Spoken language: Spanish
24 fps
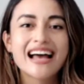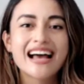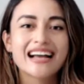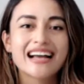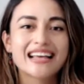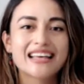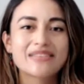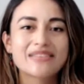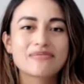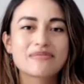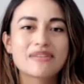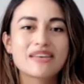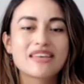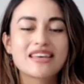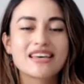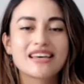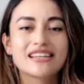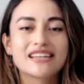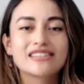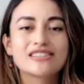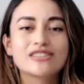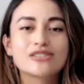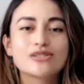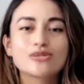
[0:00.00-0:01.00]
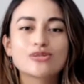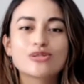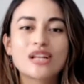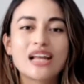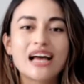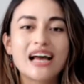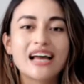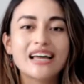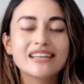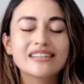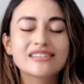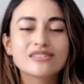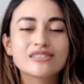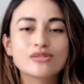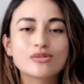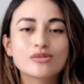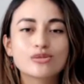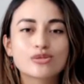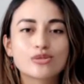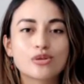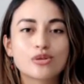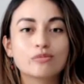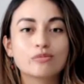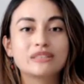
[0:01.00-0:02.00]
a que me dejes tus likes,
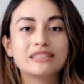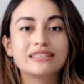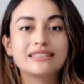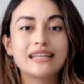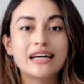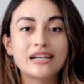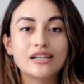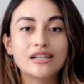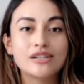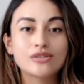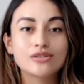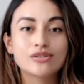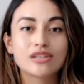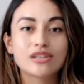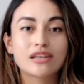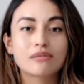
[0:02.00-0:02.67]
tus comentarios,